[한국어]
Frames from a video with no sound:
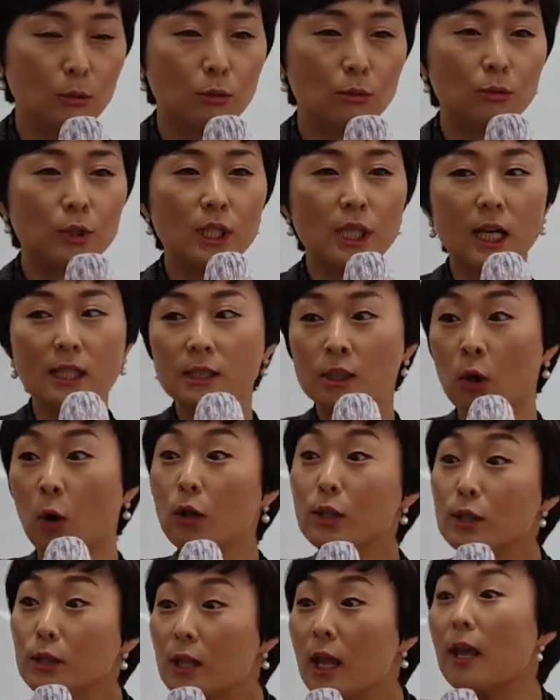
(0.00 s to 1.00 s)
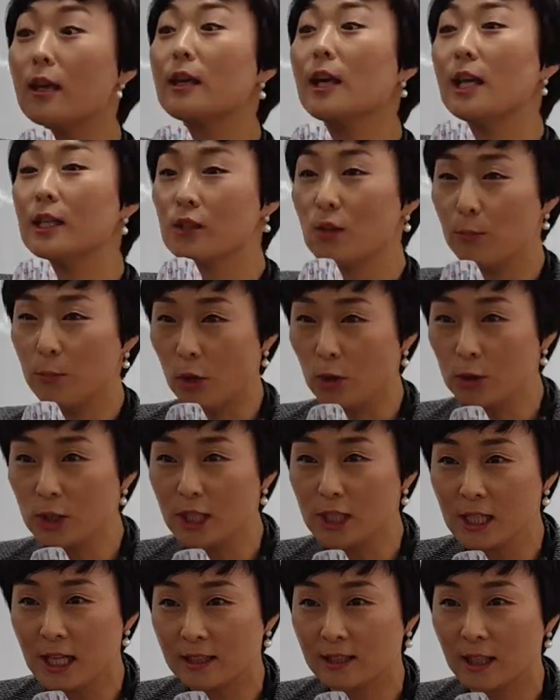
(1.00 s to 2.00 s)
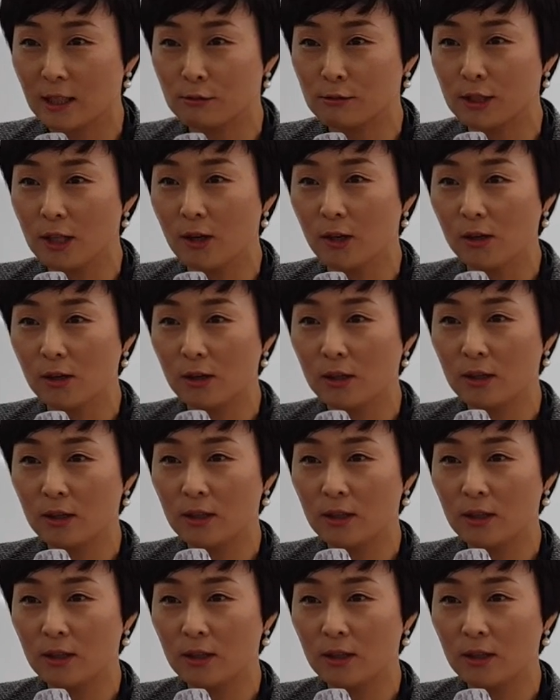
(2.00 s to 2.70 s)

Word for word: 우리가 전 세계에서 몇 일을 했다고요?